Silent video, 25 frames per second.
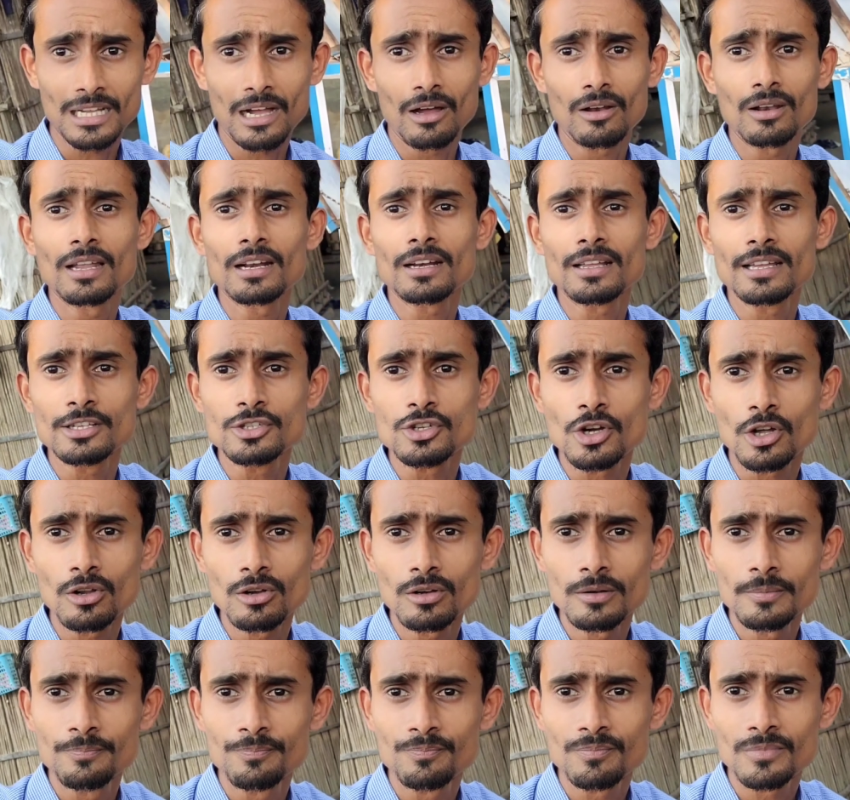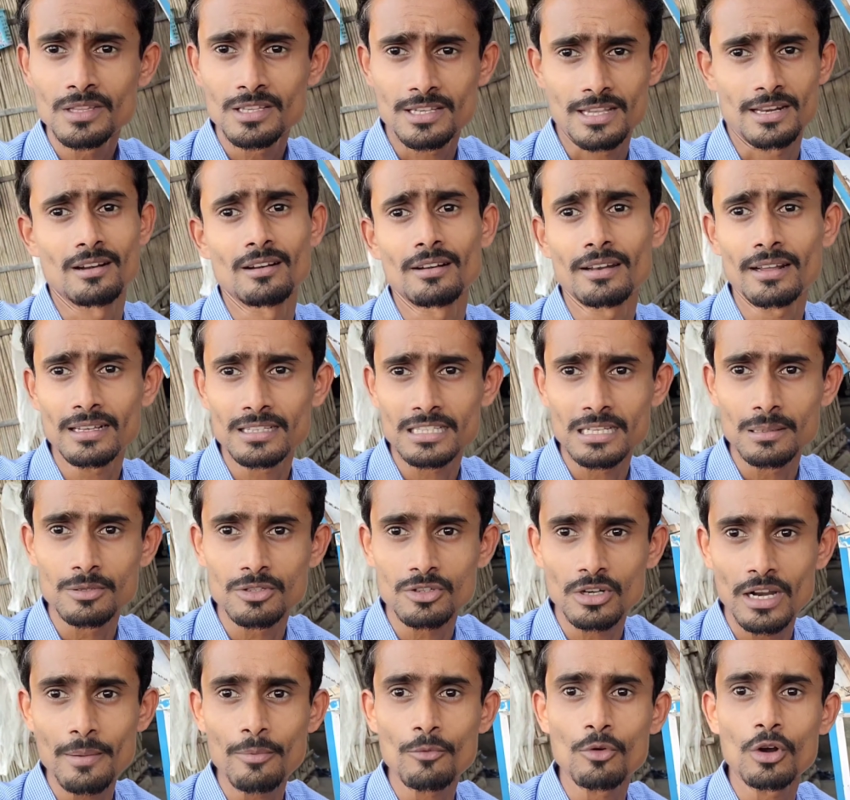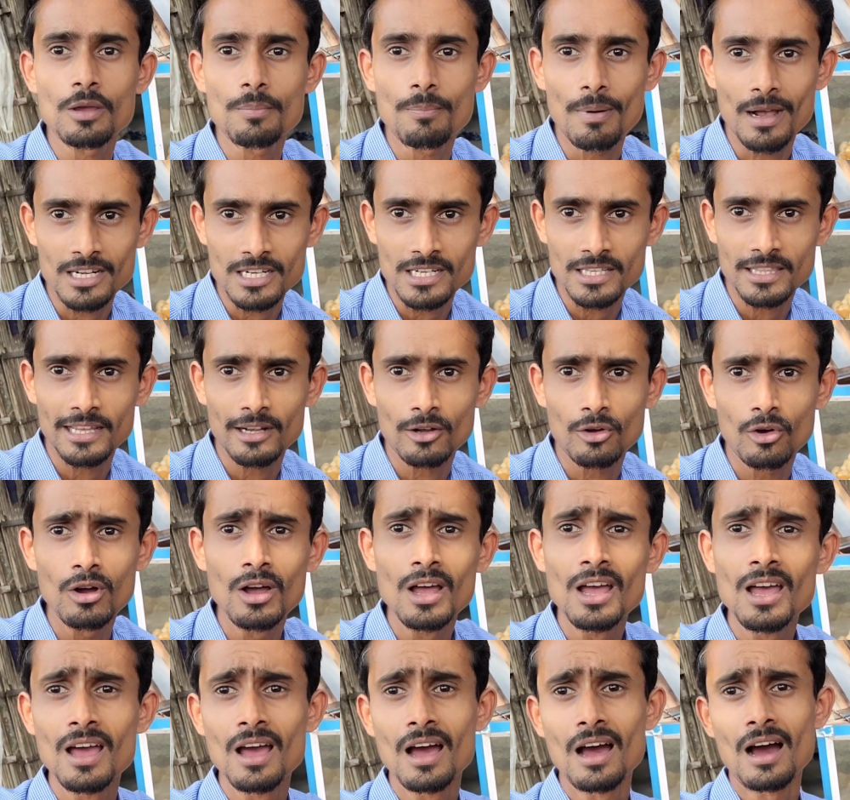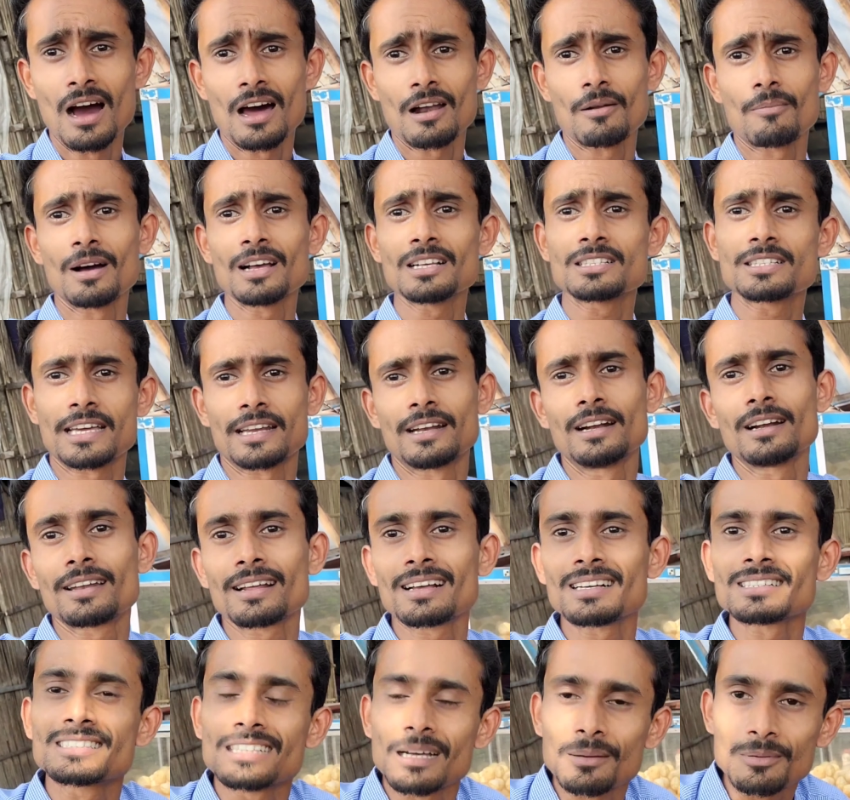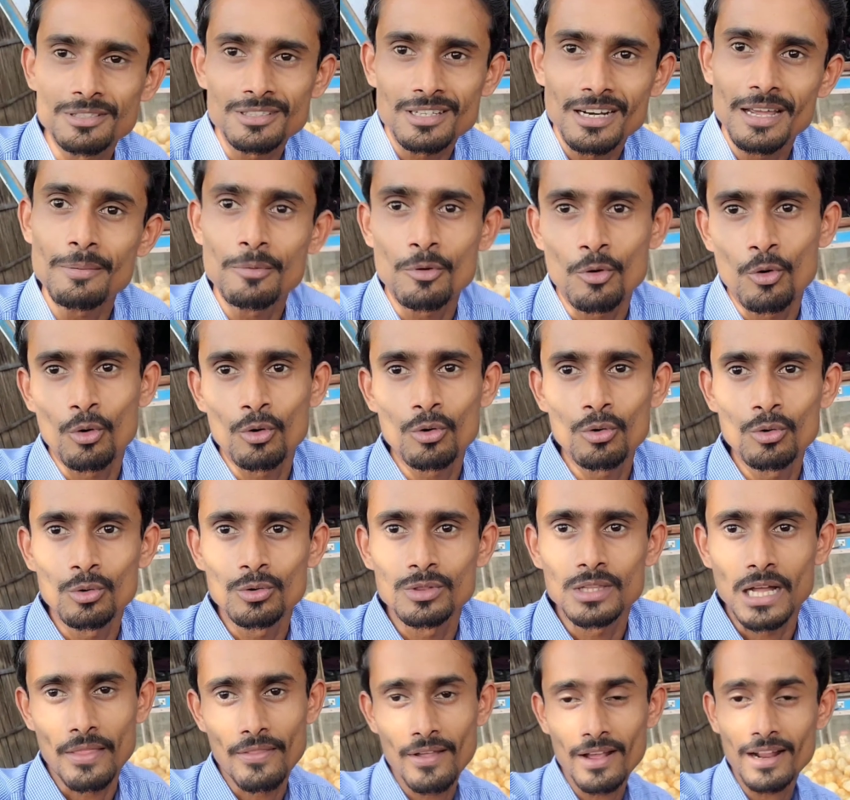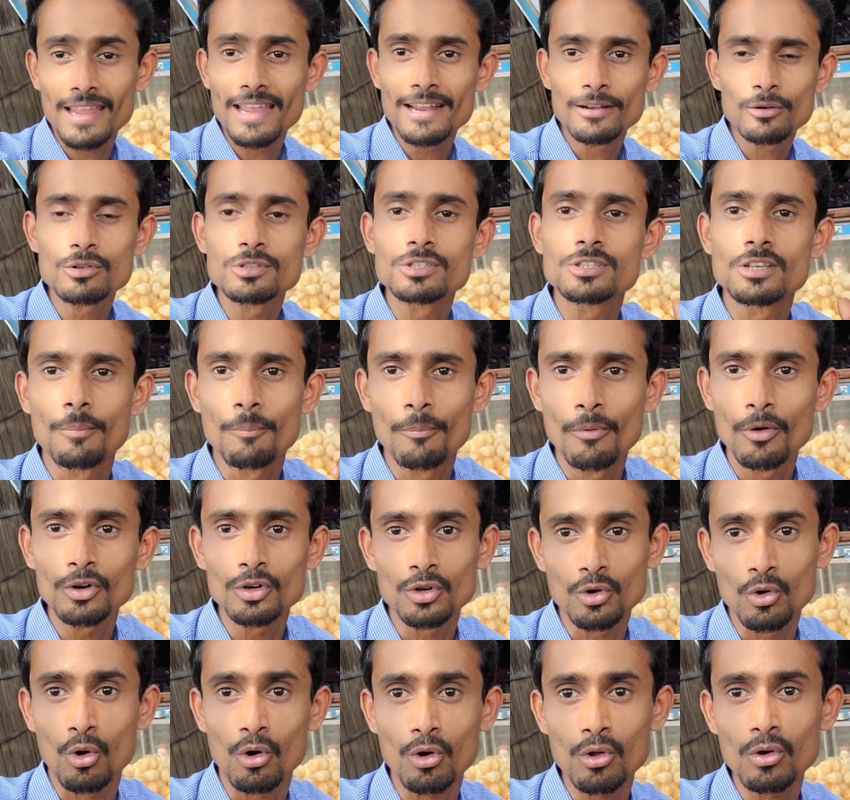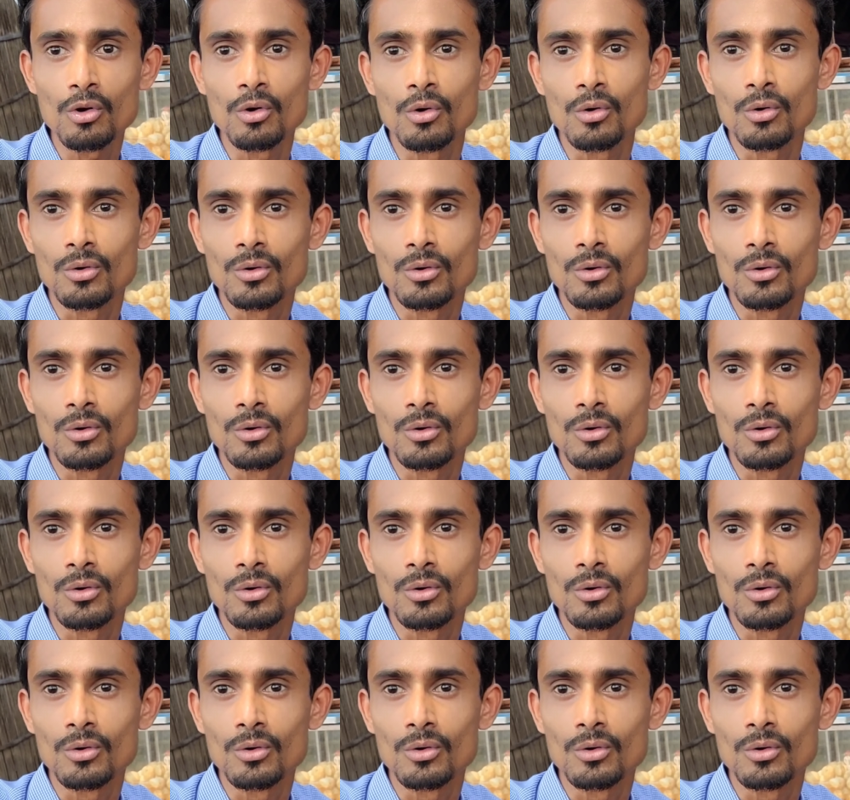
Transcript: তাহলে আর কি চলো চ্যানেলটাকে সাবস্ক্রাইব করে পাশে থেকো আর ভাই চ্যানেলটাকে সাবস্ক্রাইব করো দাদাকে একটু সাপোর্ট করো